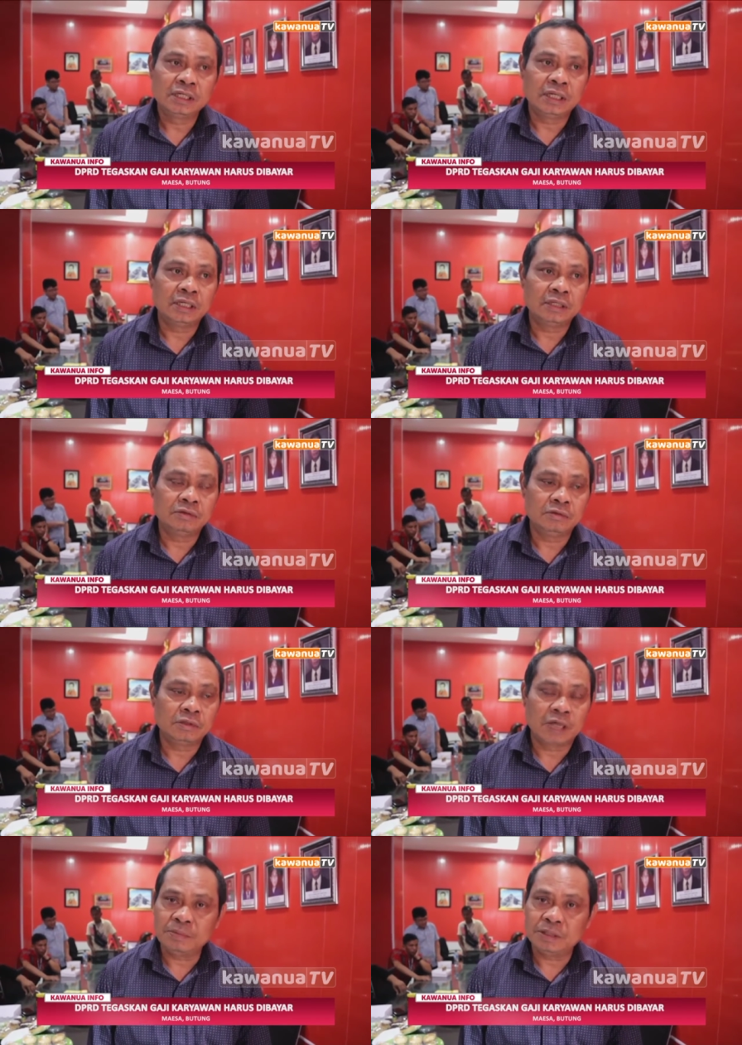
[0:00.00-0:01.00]
dan
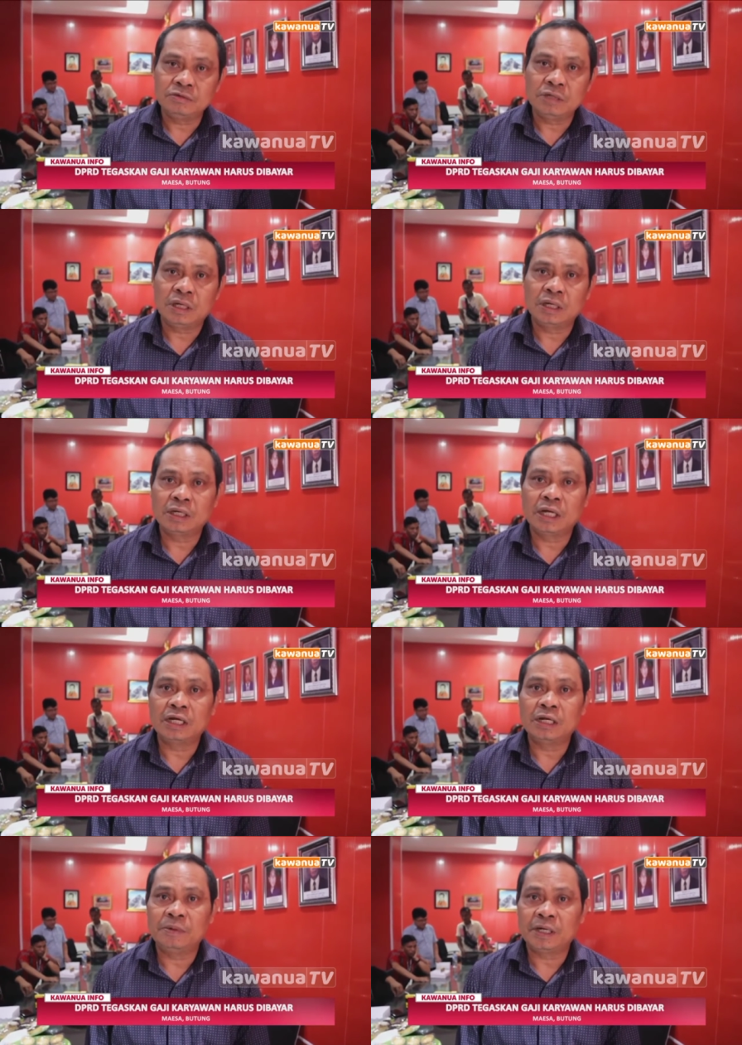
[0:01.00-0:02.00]
itu kami juga
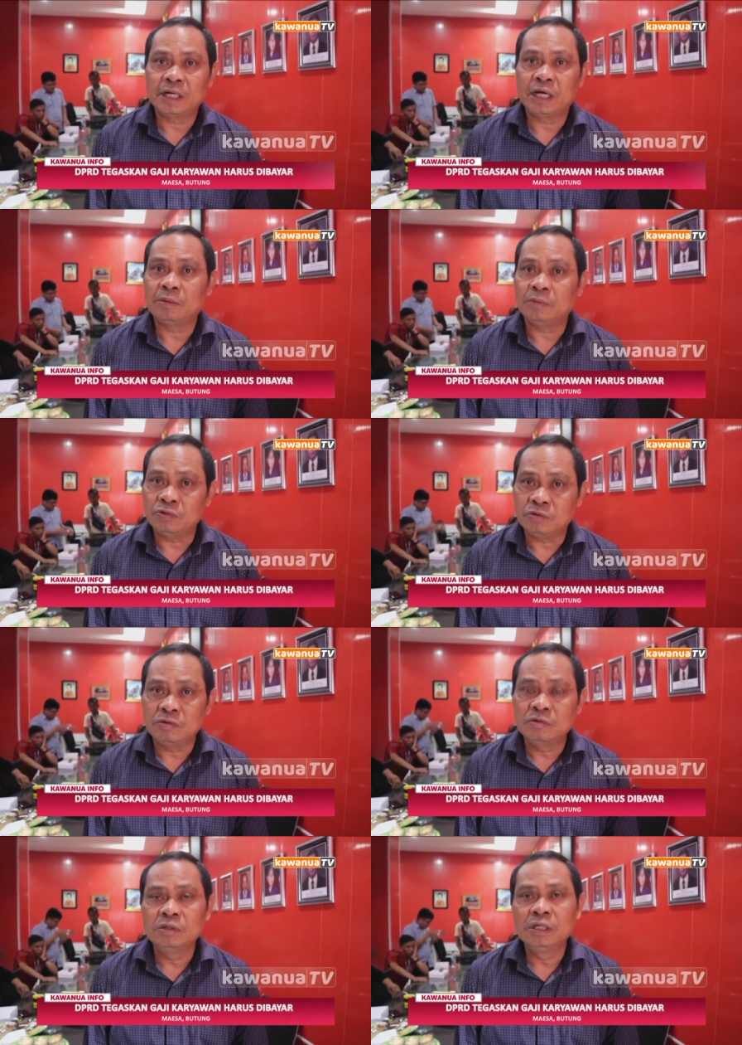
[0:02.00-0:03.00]
dari DPRD akan
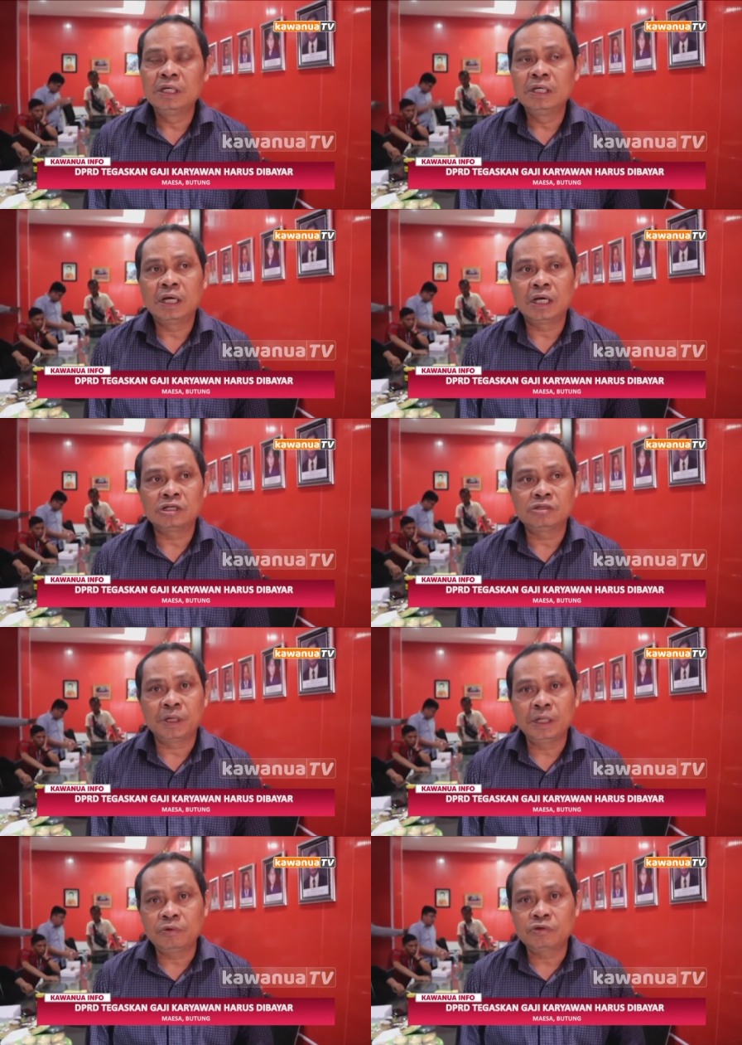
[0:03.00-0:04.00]
mendukung agar
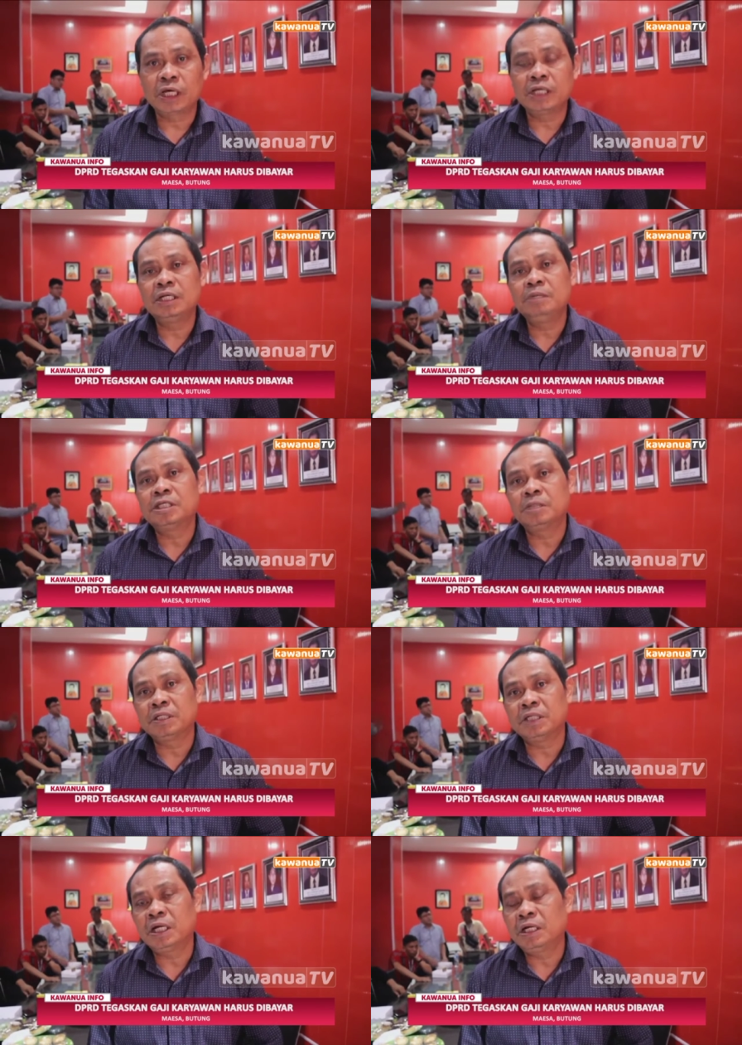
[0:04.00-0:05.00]
supaya perusahaan ini bisa
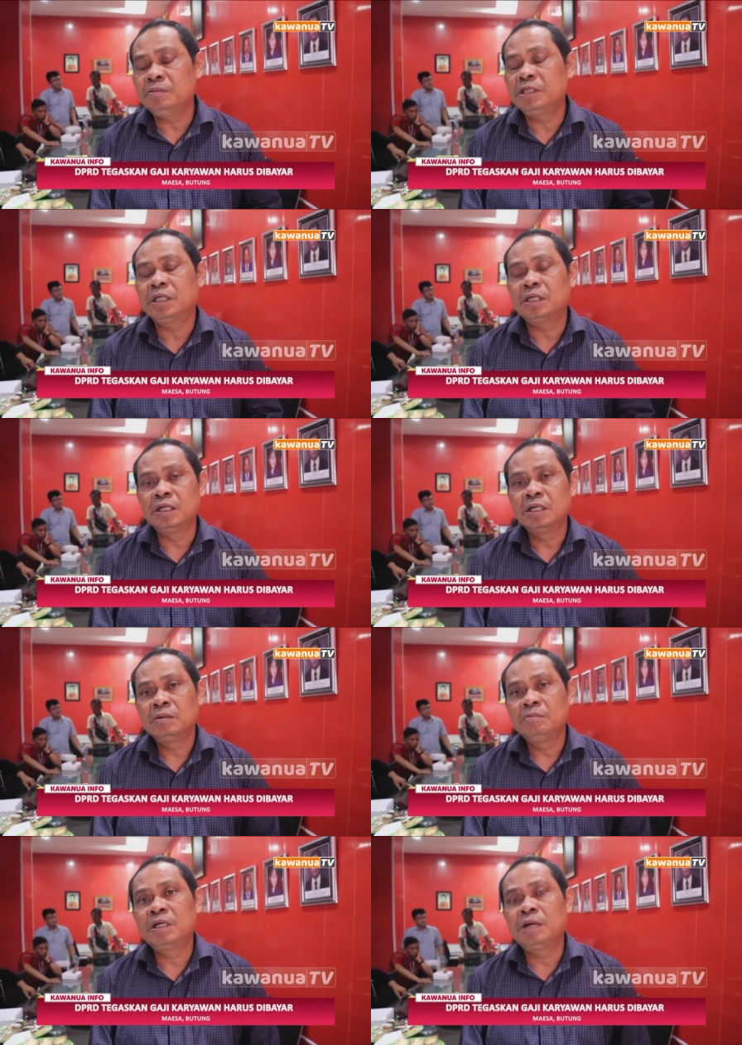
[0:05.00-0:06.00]
berjalan dan bisa
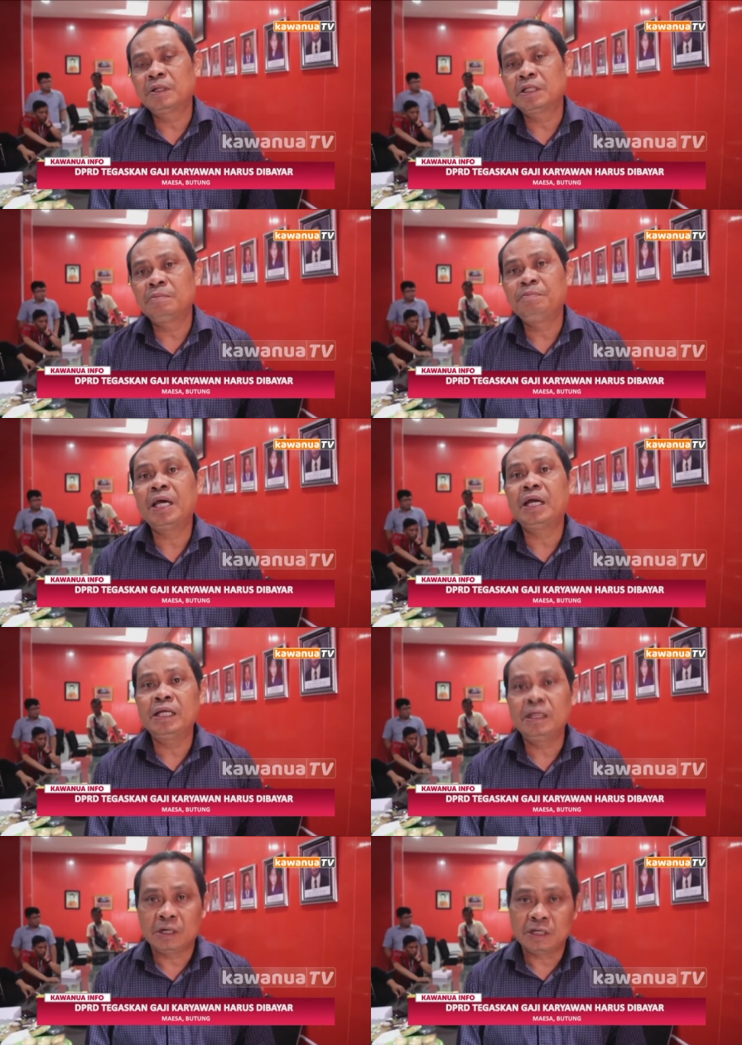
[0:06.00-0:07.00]
mendapatkan PAD
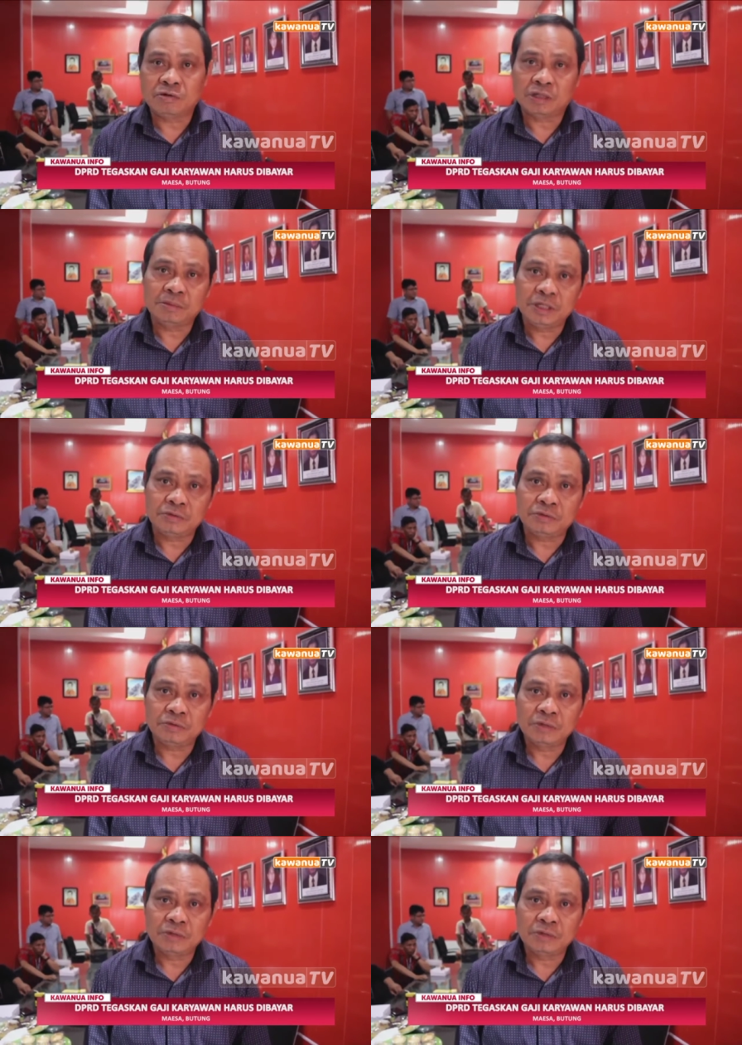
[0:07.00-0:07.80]
bagi Kota Bitung.